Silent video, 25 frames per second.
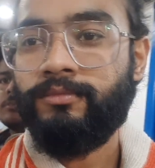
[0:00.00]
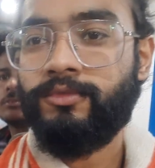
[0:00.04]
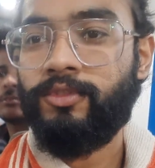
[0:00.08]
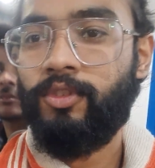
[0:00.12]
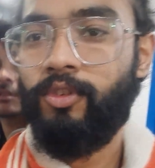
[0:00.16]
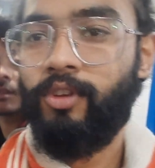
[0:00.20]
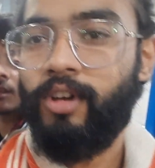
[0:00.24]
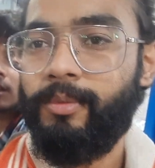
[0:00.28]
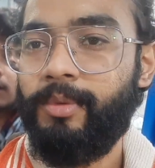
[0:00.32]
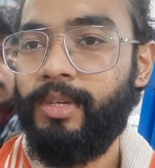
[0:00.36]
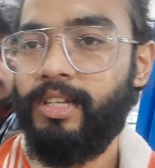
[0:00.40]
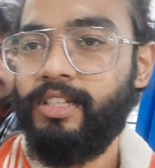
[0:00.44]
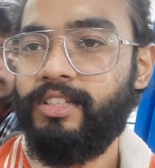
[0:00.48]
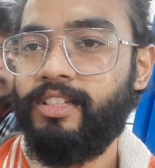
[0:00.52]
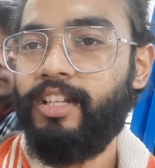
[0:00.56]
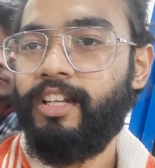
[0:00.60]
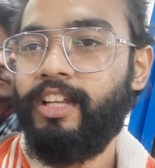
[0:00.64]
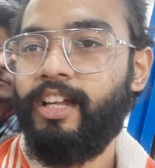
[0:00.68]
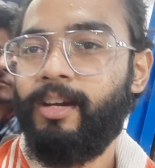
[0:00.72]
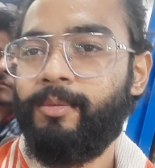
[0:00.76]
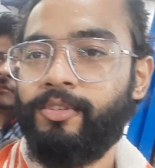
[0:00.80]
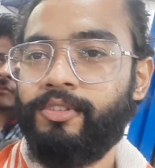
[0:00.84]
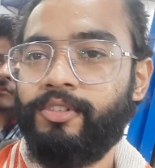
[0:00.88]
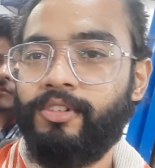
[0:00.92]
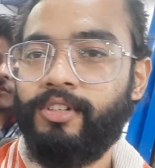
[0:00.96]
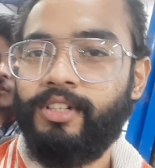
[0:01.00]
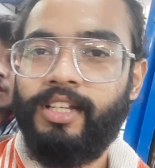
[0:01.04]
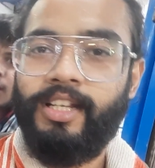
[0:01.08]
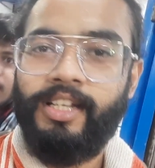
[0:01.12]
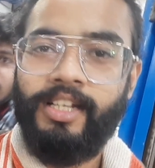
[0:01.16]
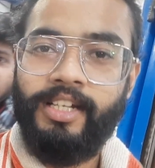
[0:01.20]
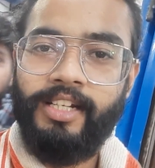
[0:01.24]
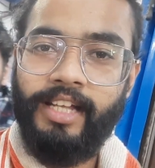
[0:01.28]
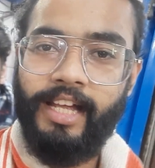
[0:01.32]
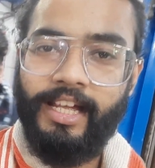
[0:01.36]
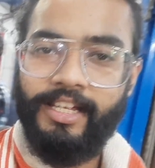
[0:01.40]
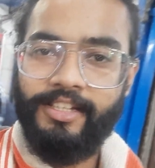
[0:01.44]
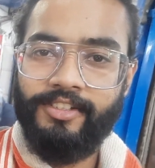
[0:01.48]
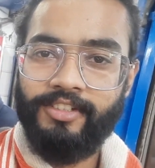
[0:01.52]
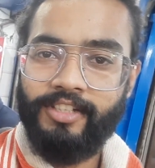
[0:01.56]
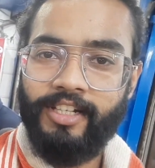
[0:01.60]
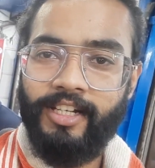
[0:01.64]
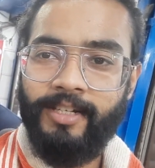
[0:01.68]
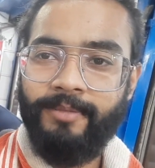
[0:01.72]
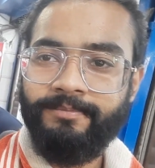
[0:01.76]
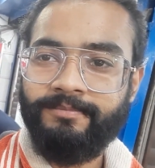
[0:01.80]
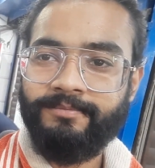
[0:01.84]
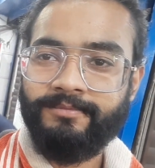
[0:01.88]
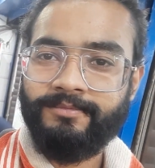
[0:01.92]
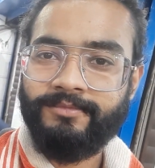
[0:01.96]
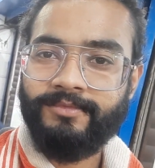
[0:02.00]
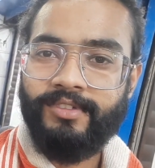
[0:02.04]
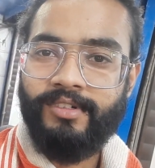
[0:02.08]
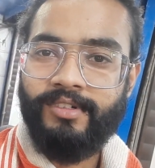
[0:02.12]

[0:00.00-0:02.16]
तो अभी इसीलिए हम दोनों ने ले ली आइसक्रीम